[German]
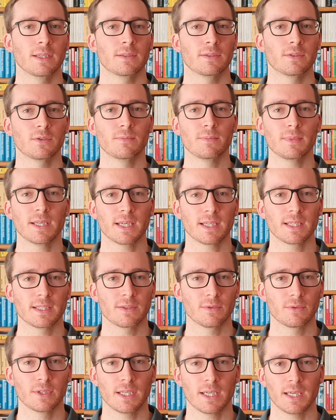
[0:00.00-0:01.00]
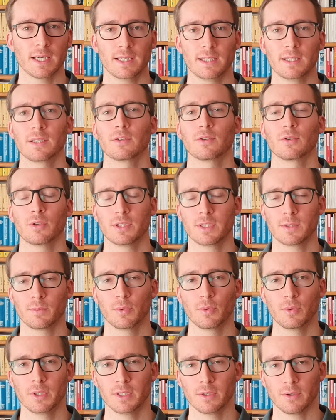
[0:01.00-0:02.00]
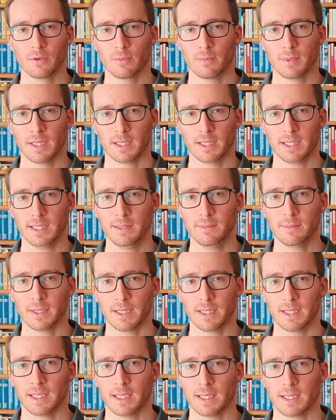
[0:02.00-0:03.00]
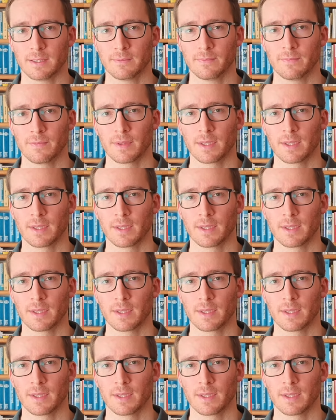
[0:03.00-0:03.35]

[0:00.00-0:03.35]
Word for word: zu mehr Gesundheit trotz Polyneuropathie beitragen.